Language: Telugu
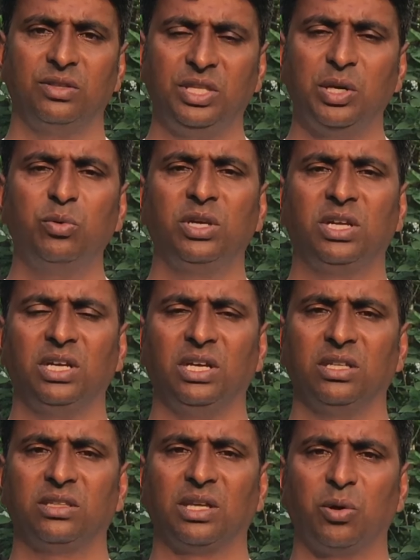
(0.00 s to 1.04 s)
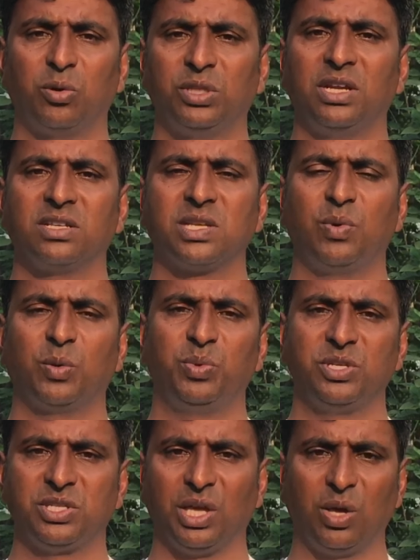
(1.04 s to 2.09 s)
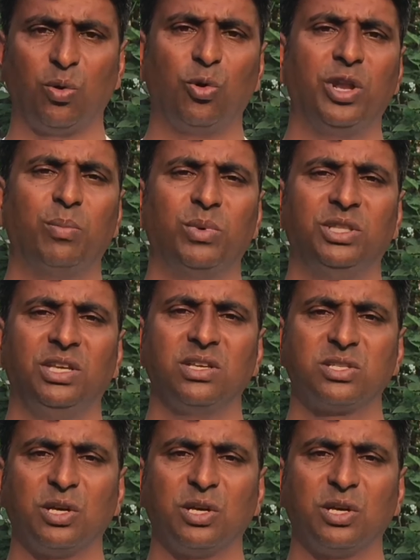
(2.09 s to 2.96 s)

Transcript: దేవునికి తన హృదయాన్ని సమర్పిస్తే ఓ నెమ్మది